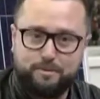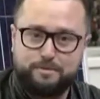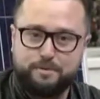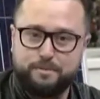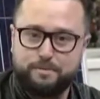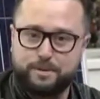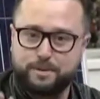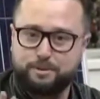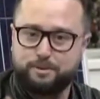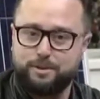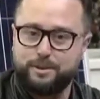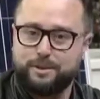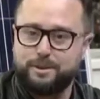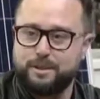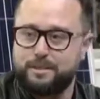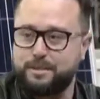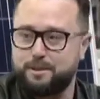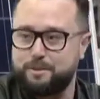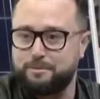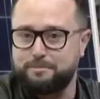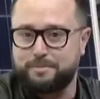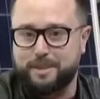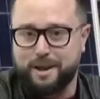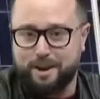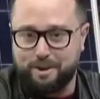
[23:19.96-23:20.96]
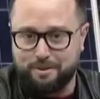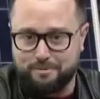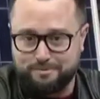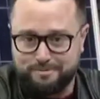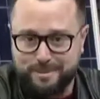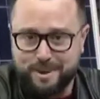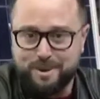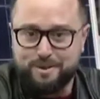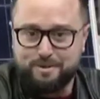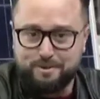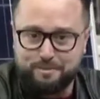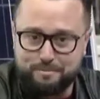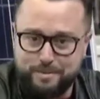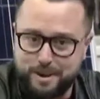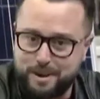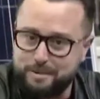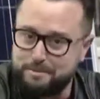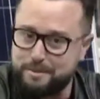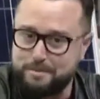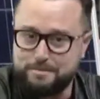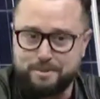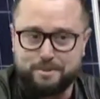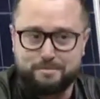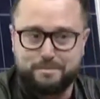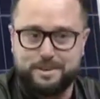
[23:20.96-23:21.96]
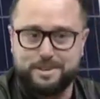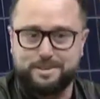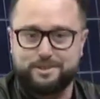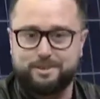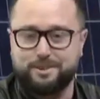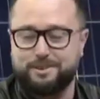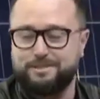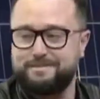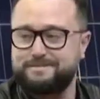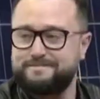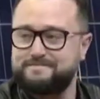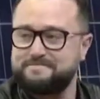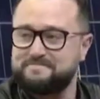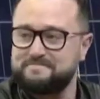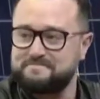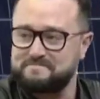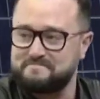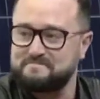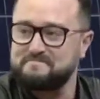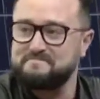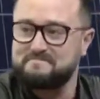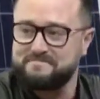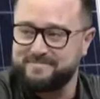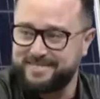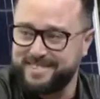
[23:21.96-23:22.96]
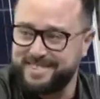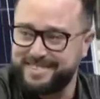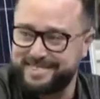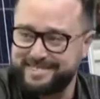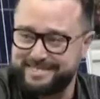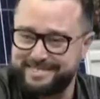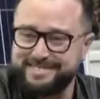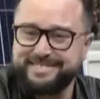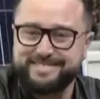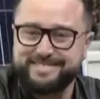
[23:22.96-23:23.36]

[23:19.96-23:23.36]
رتحوهم في فاتوره الضوء تاعهم مرحبا بهم اليوم نهار الشمس